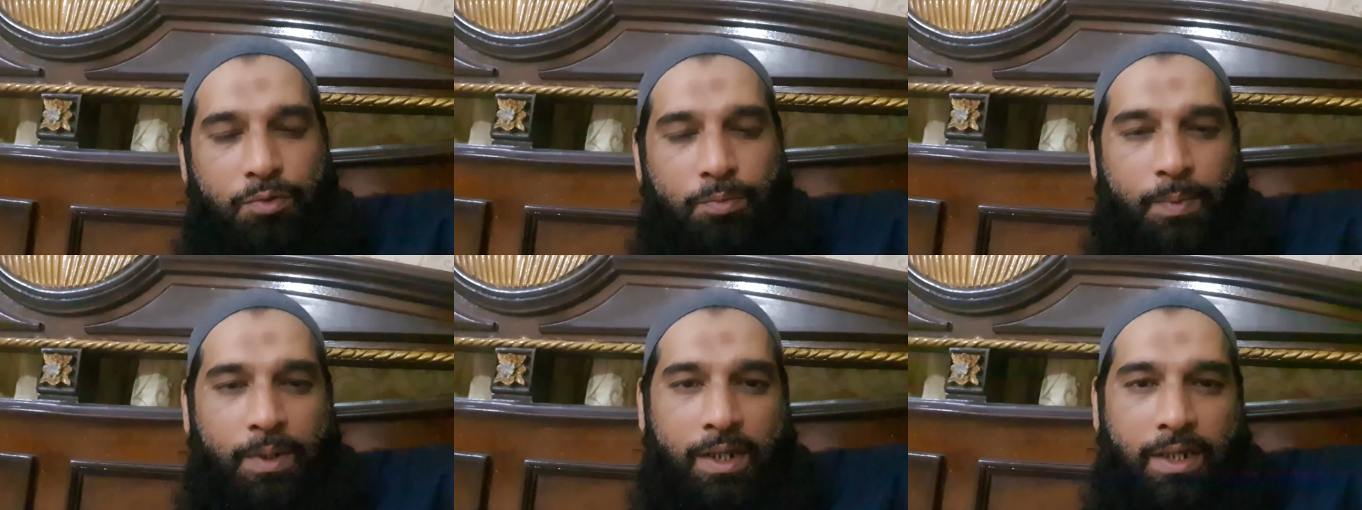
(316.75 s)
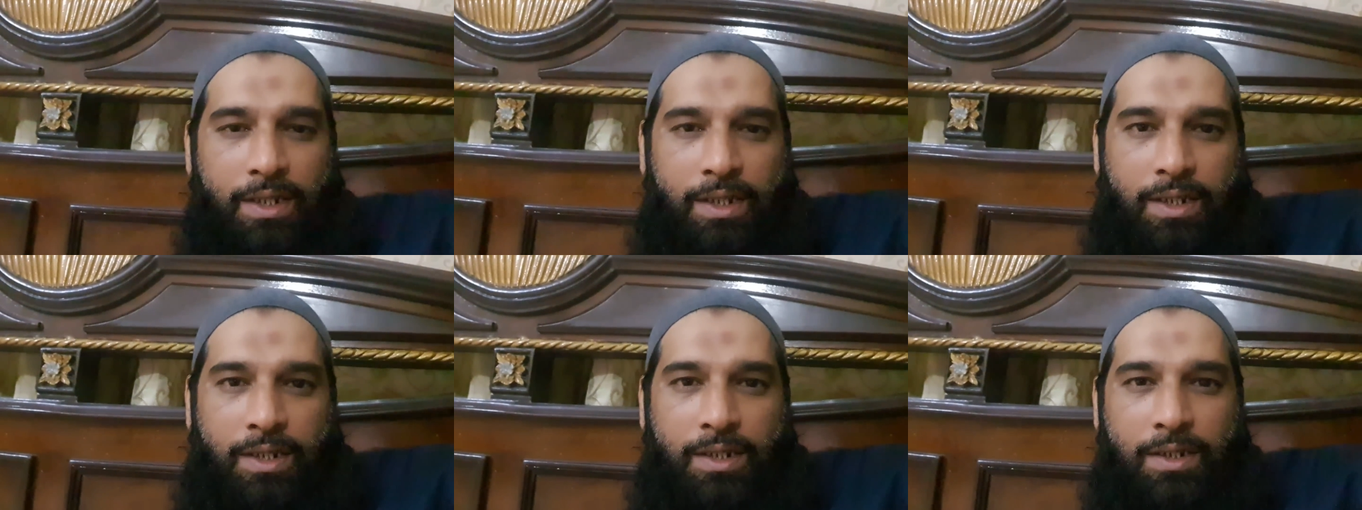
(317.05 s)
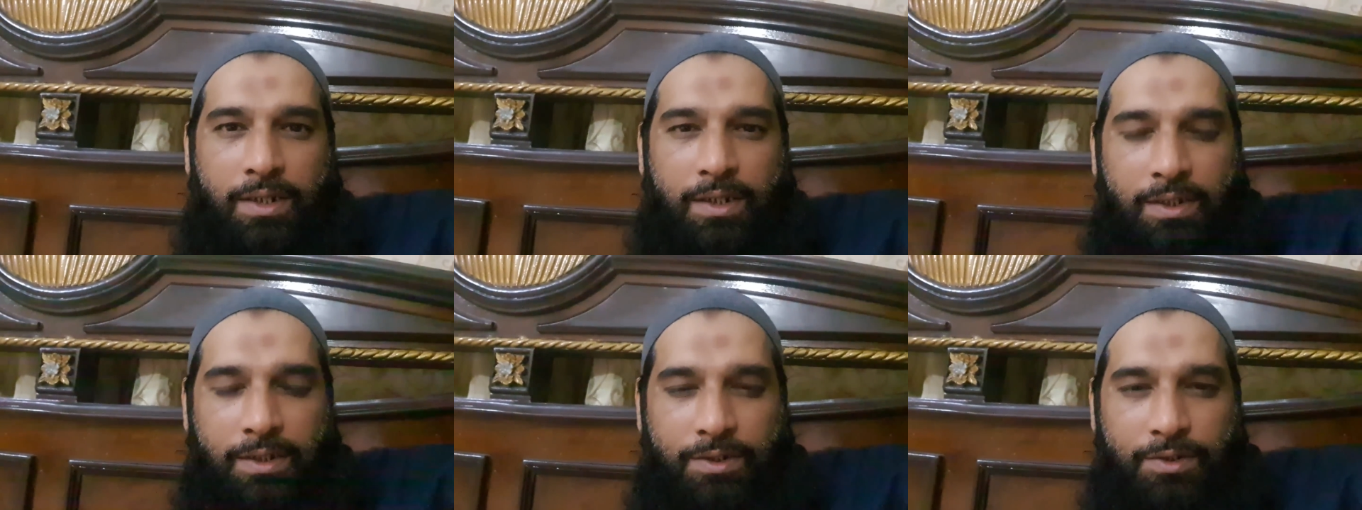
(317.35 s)

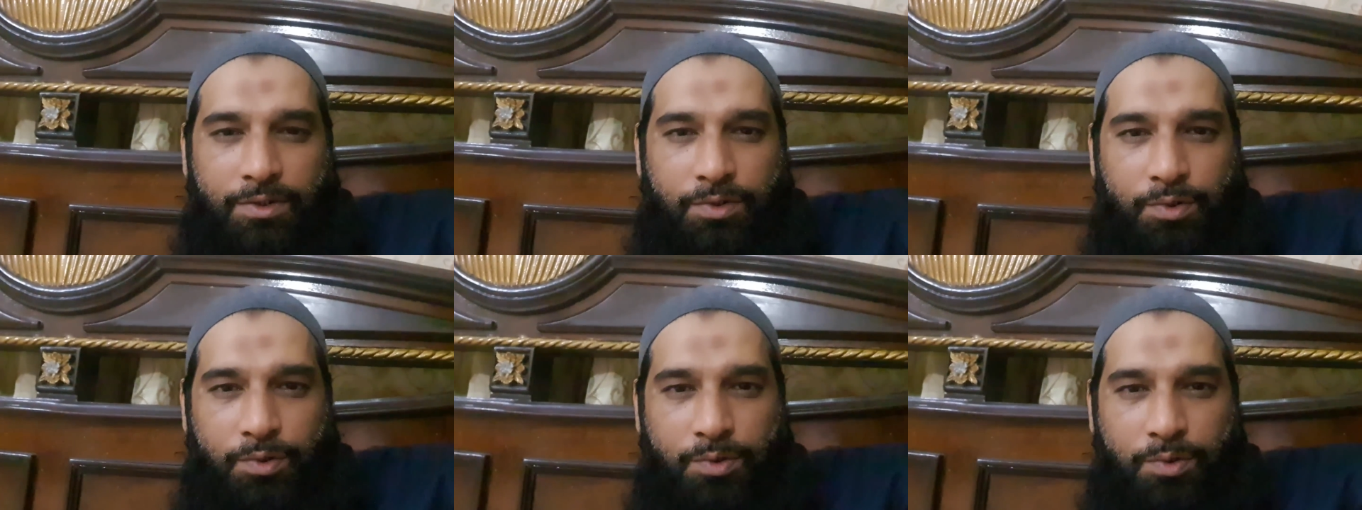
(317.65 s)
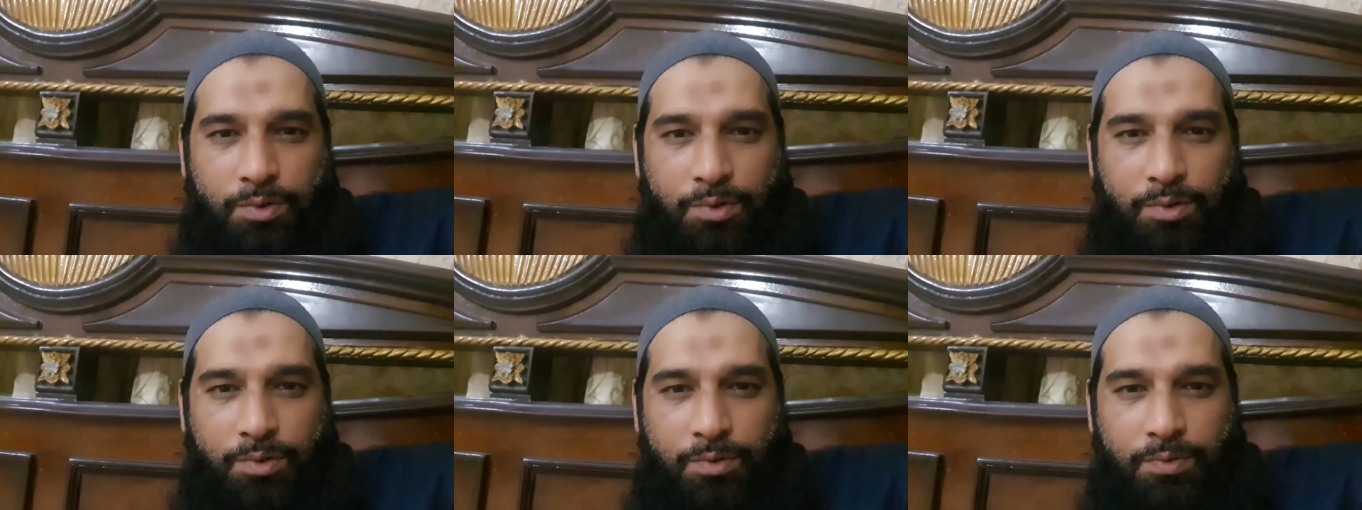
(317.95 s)
सुबह जो